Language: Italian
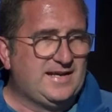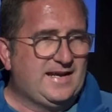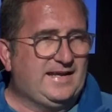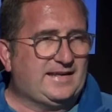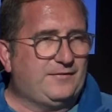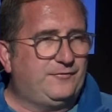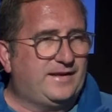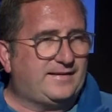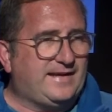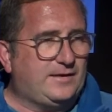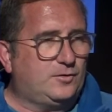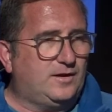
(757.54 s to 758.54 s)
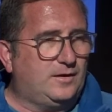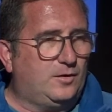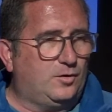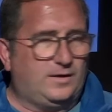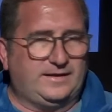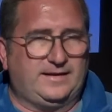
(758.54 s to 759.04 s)
eh, che
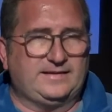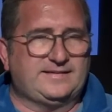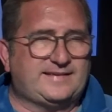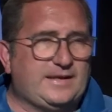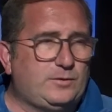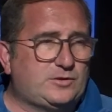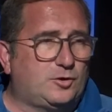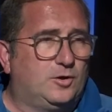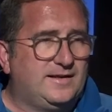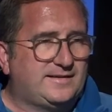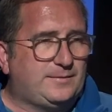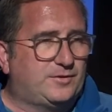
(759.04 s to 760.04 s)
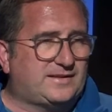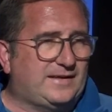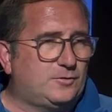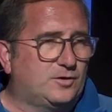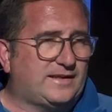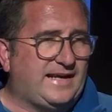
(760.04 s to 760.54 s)
verranno in seguito si
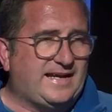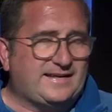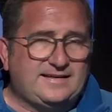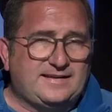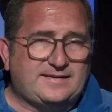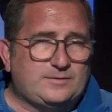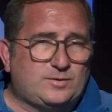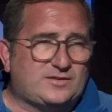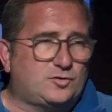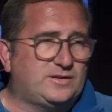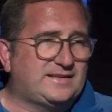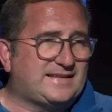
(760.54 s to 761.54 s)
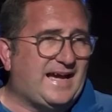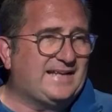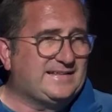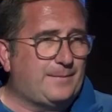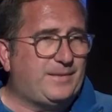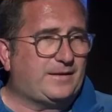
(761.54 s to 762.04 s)
potranno creare le situazioni
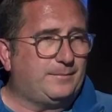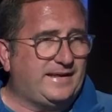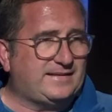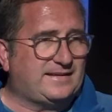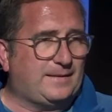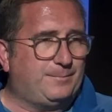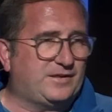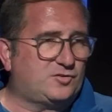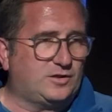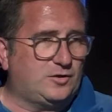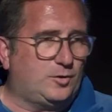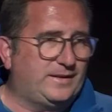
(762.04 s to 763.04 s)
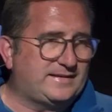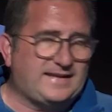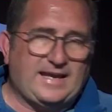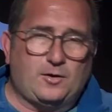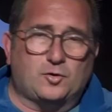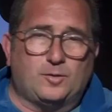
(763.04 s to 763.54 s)
tali da permettere a persone come
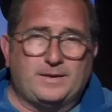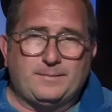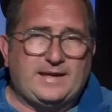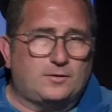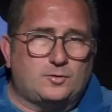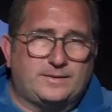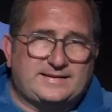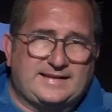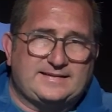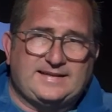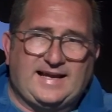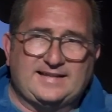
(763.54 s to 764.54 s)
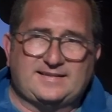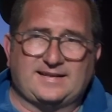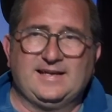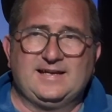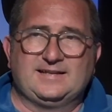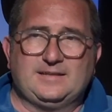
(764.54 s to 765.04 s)
te o come me o come tanti
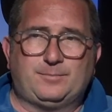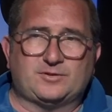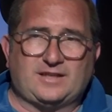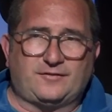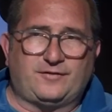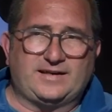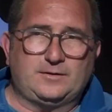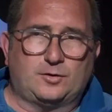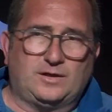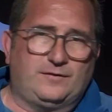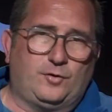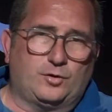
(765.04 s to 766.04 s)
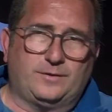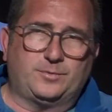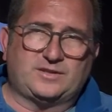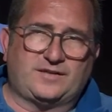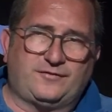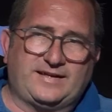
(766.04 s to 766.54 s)
altri di poter fare il loro lavoro, di
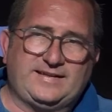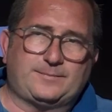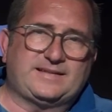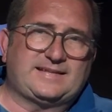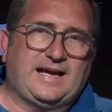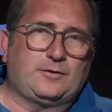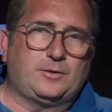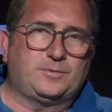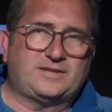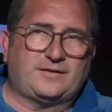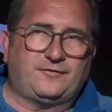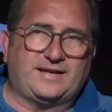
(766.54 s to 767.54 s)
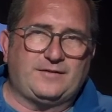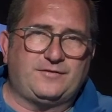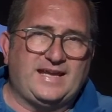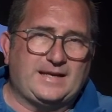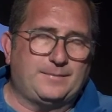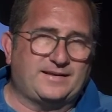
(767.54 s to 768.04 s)
poter fare gli spettacoli, di poter fare
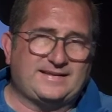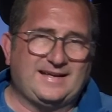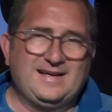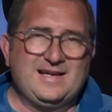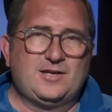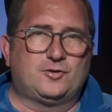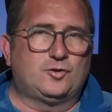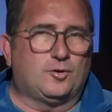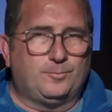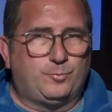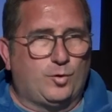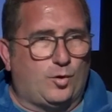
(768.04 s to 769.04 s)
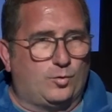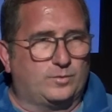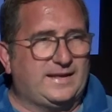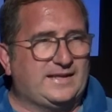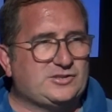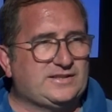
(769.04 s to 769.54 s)
fiere, perché non può
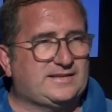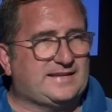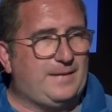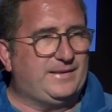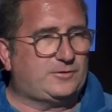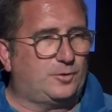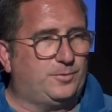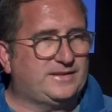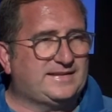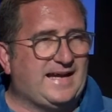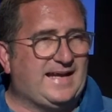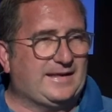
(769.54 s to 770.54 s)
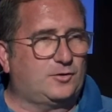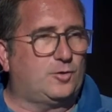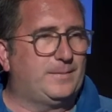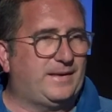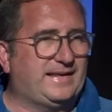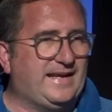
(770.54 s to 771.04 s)
una città metropolitana
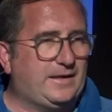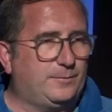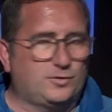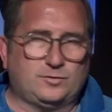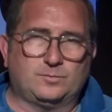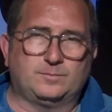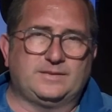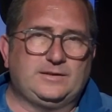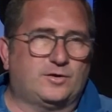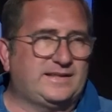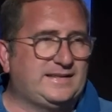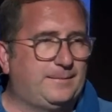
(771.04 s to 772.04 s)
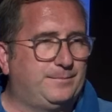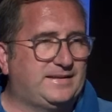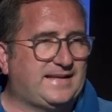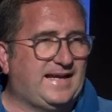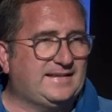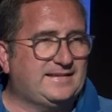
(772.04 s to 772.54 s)
come Palermo, un milione di
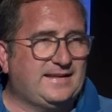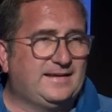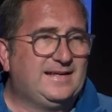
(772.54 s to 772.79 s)
abitanti,